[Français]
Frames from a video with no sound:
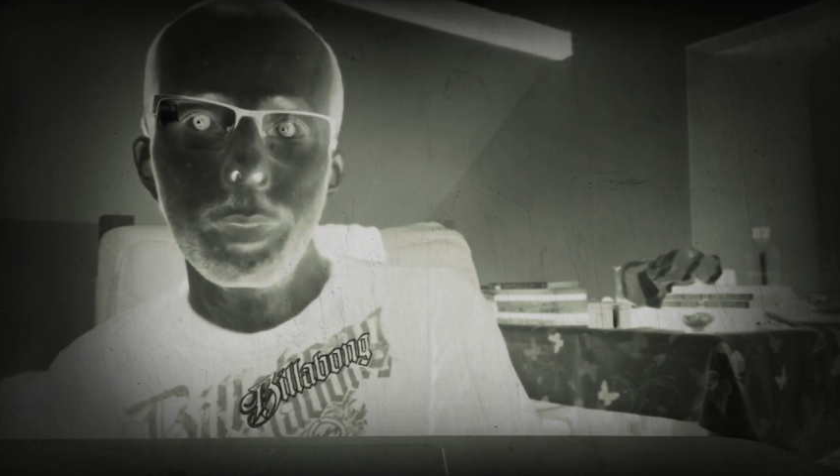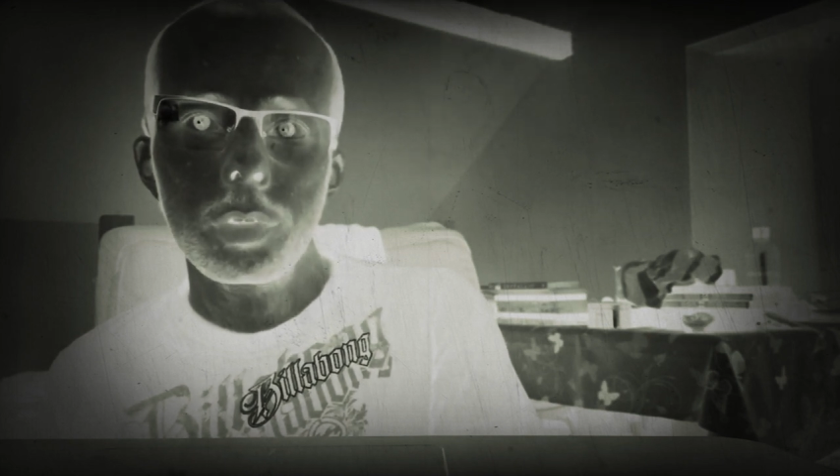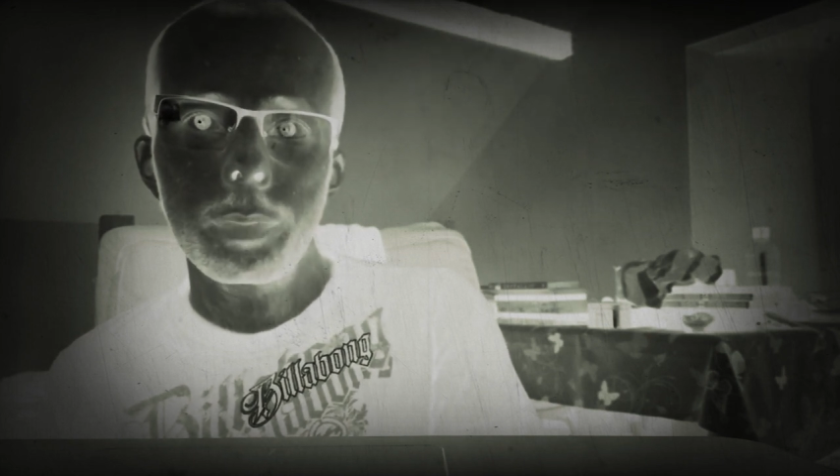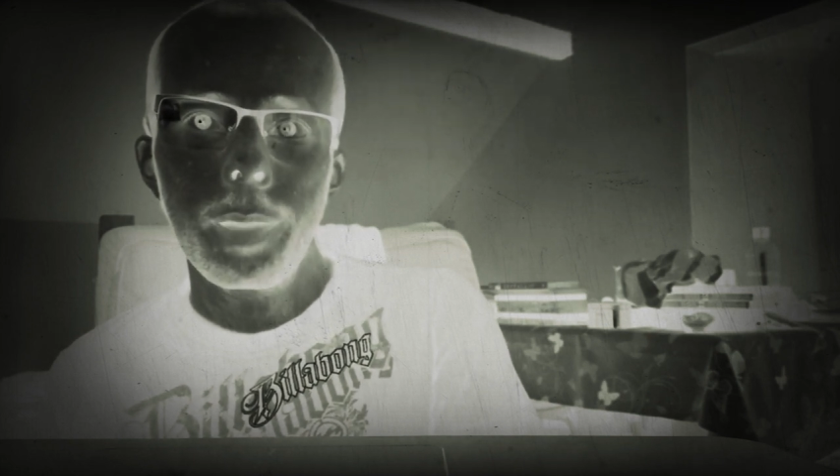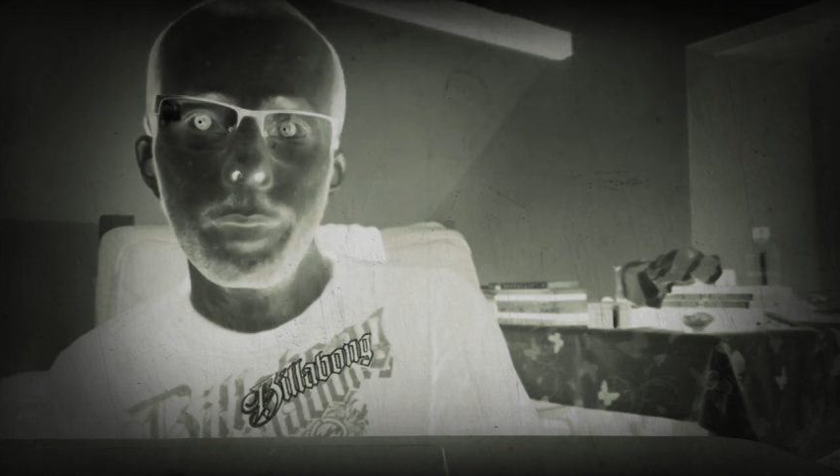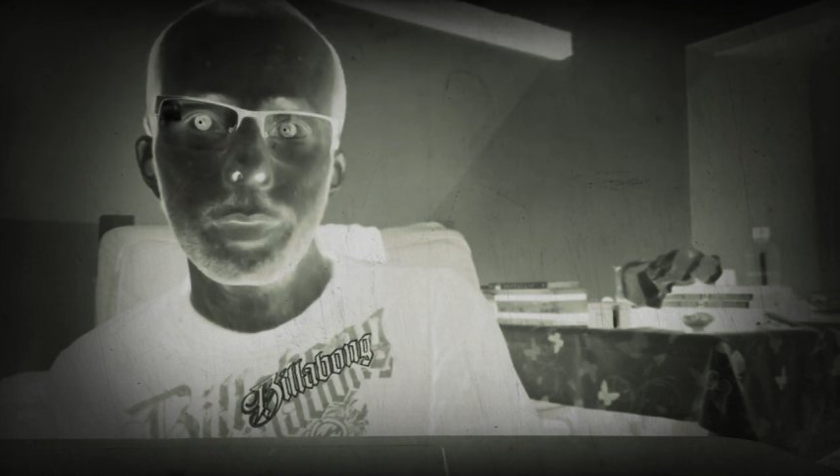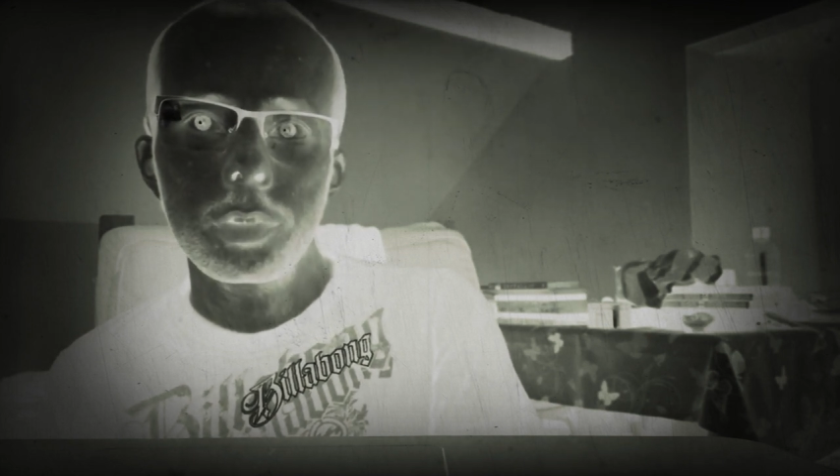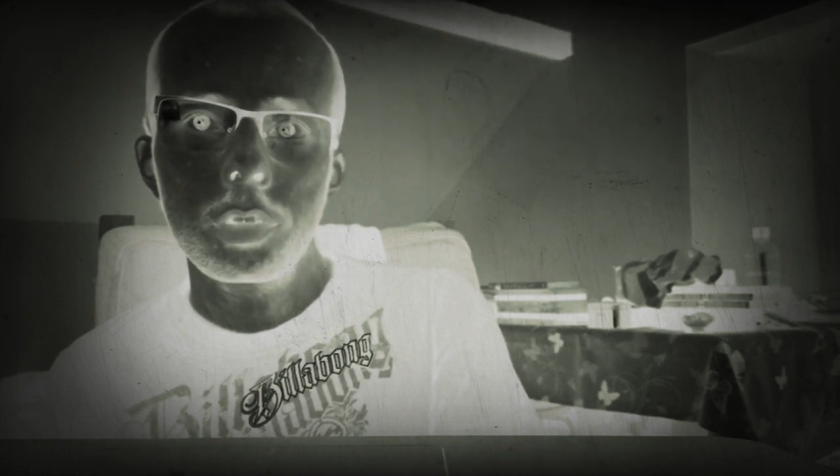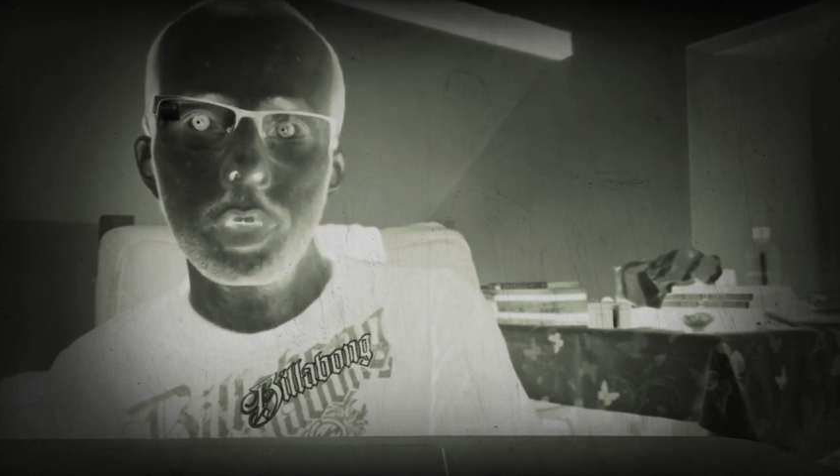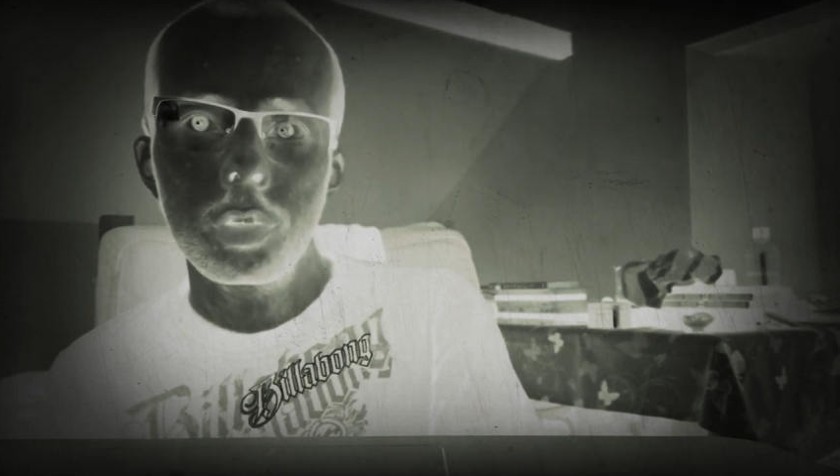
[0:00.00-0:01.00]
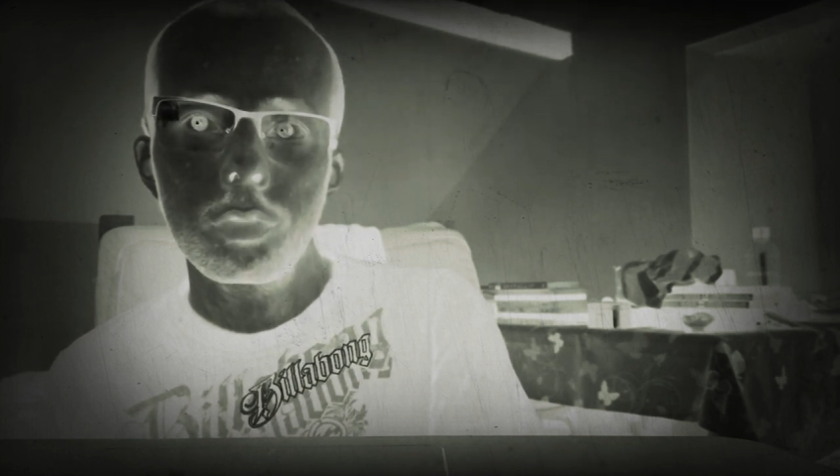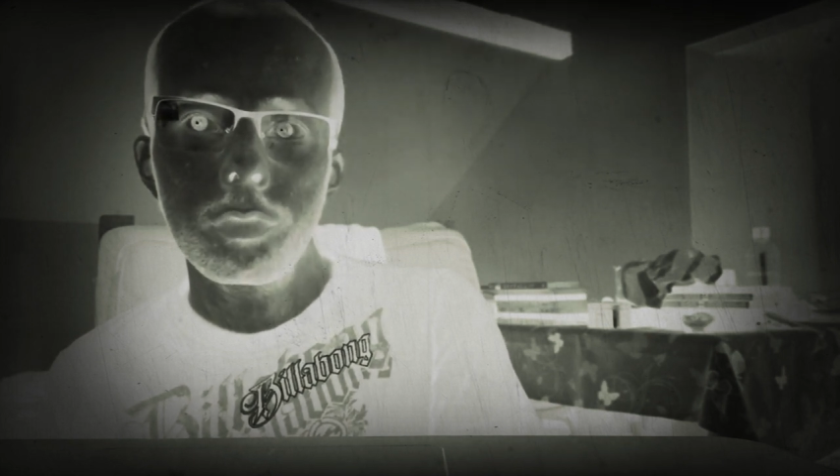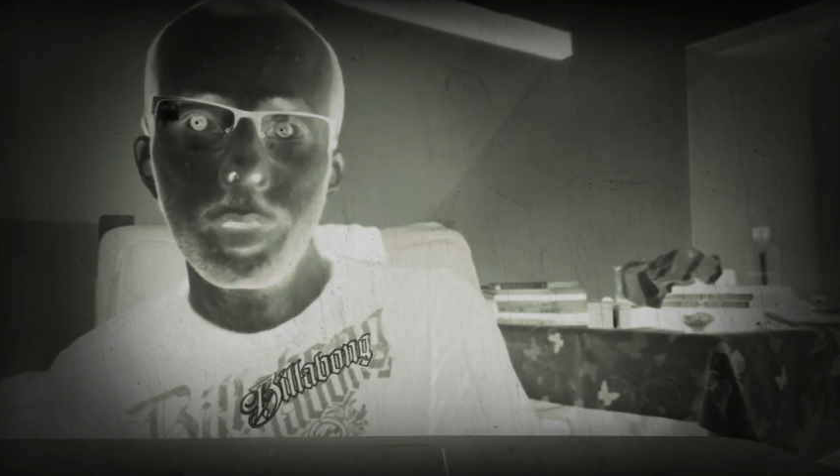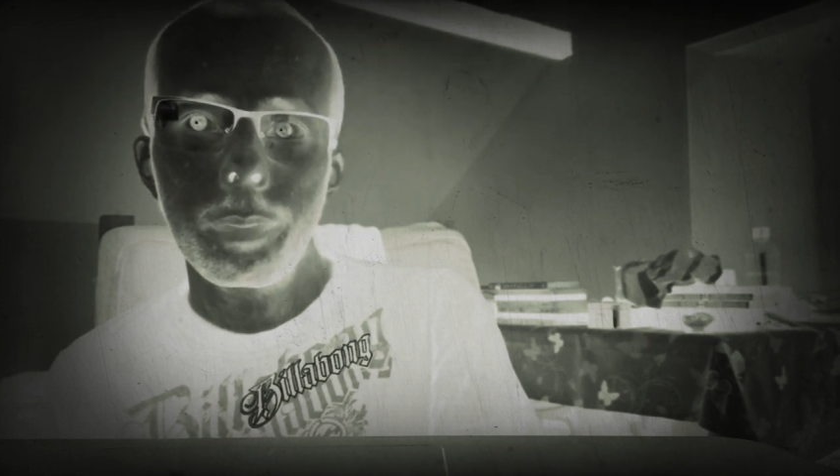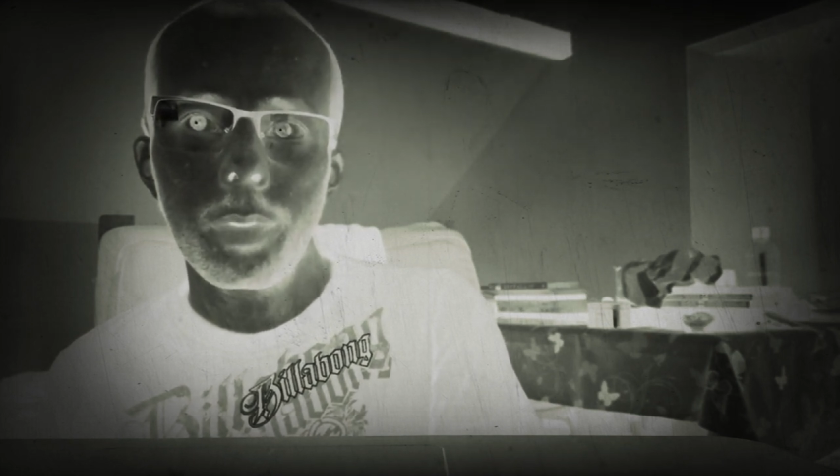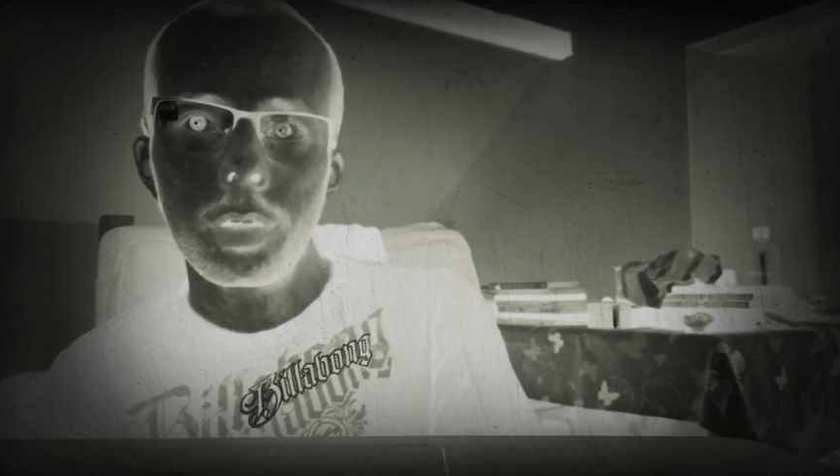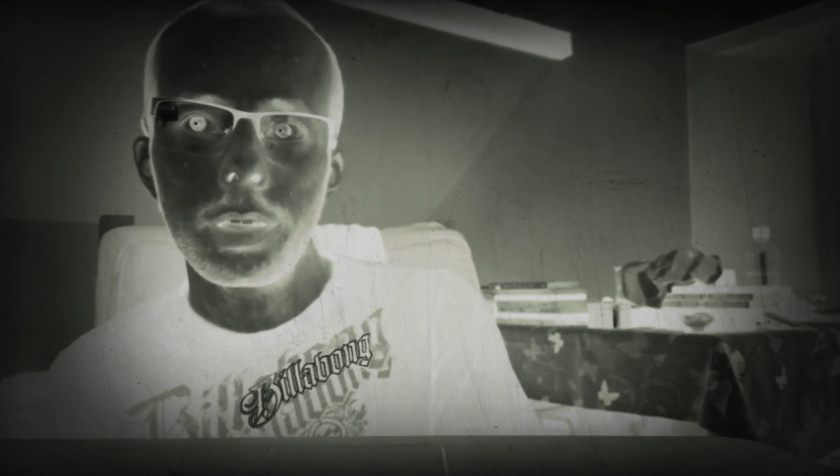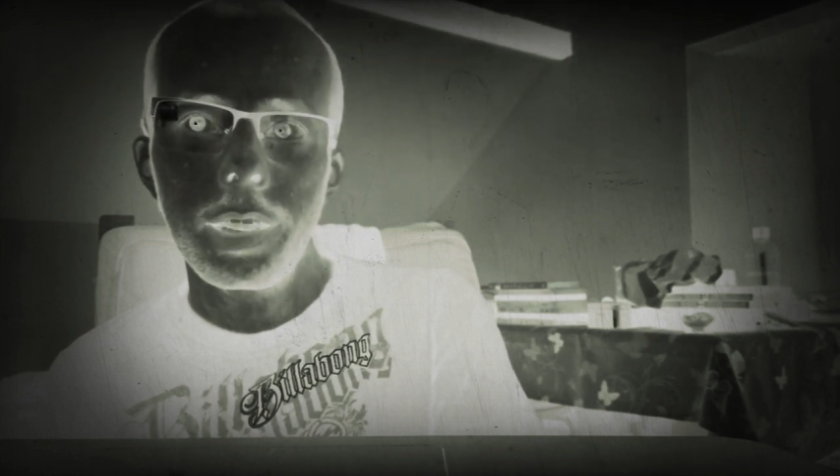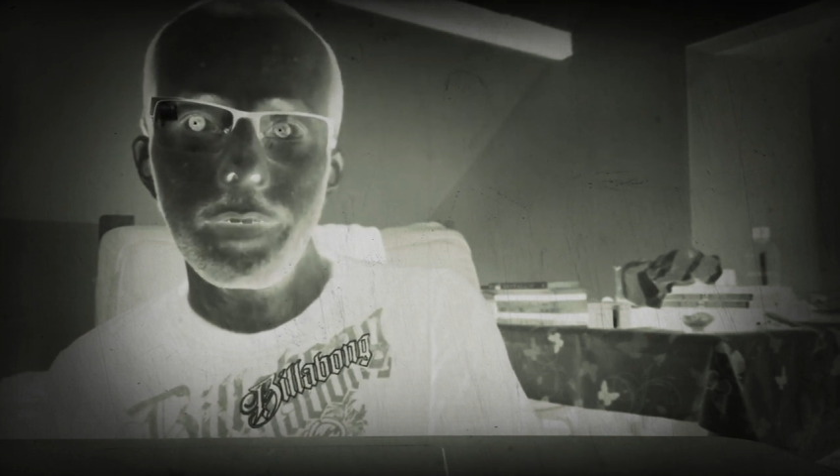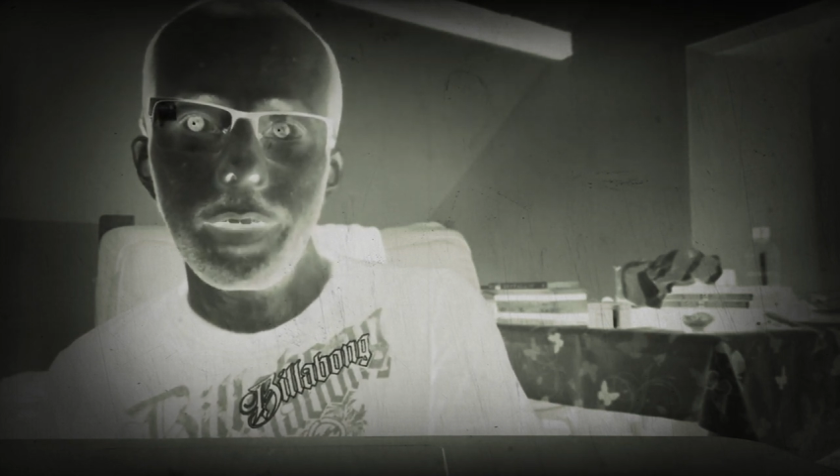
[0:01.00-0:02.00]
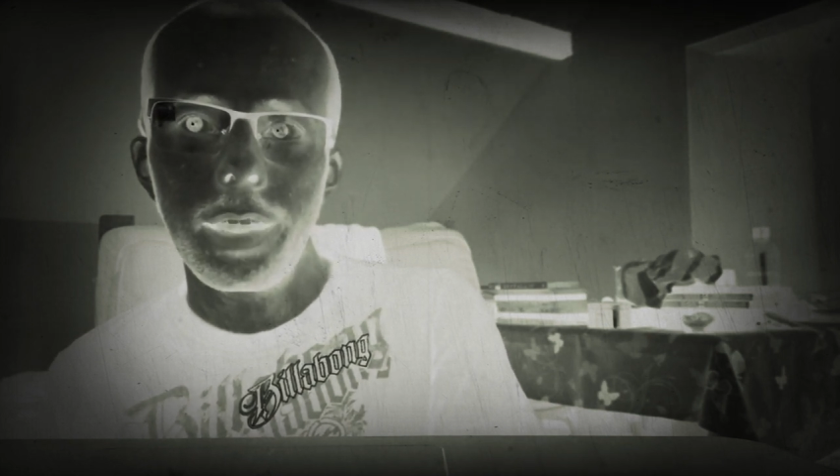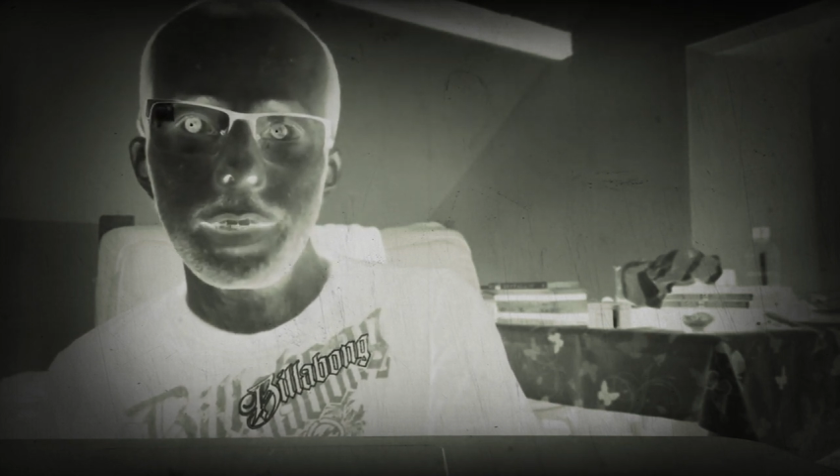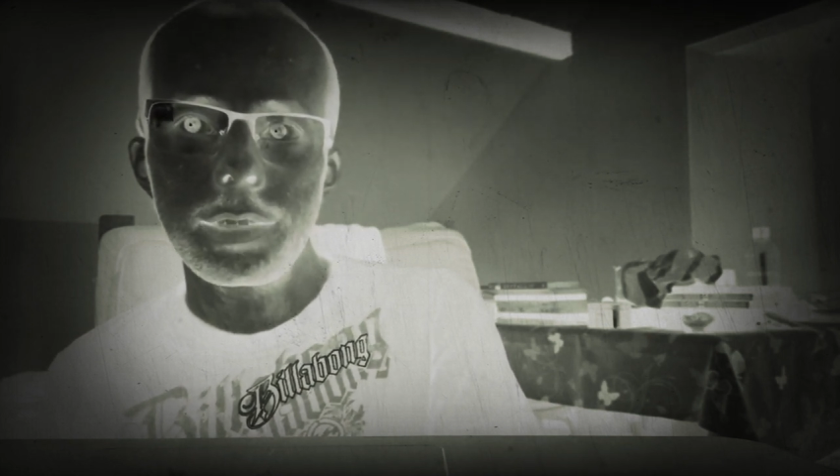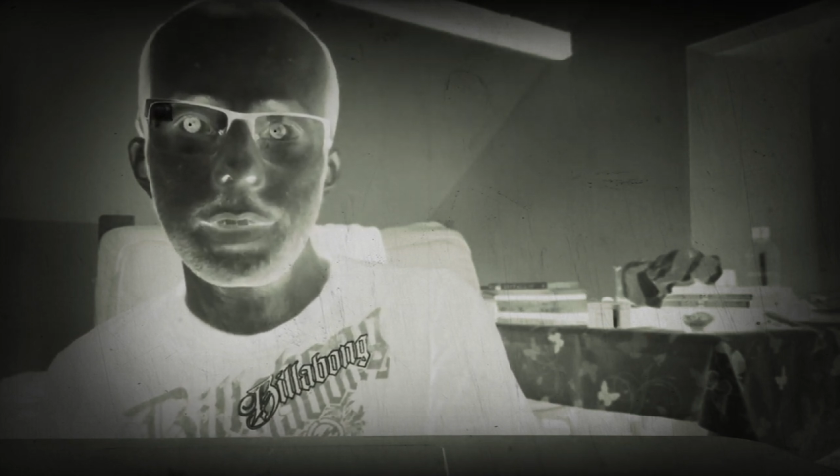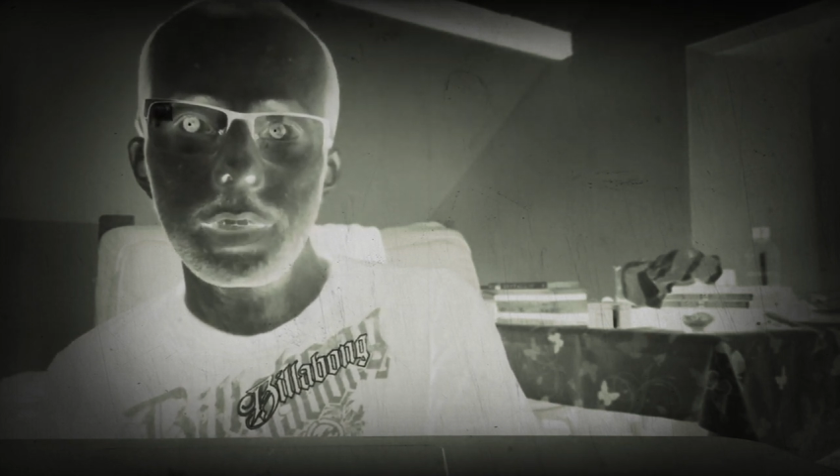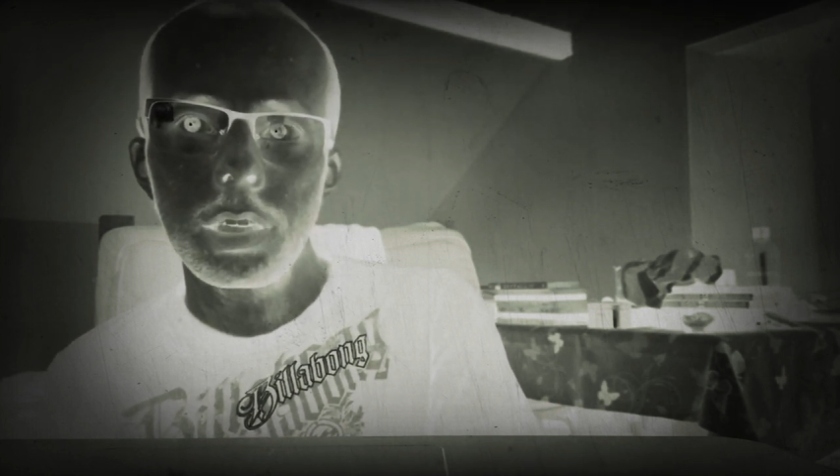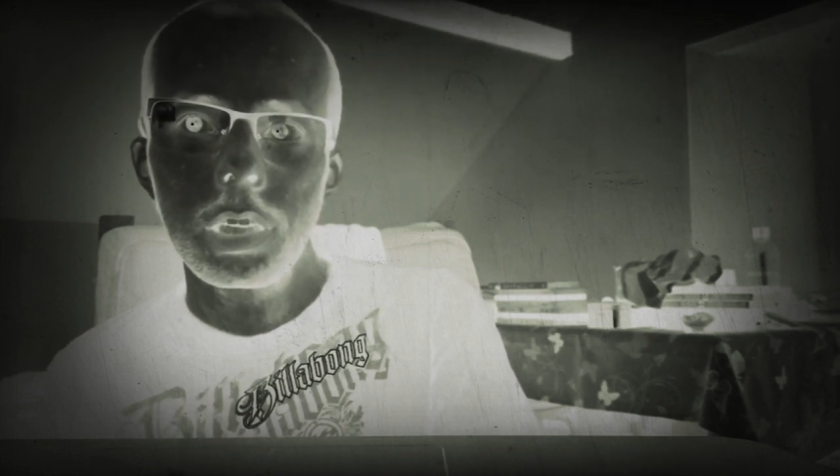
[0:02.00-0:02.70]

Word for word: prendre pelle, prendre corde, ouvrir porte, aller vers l'est.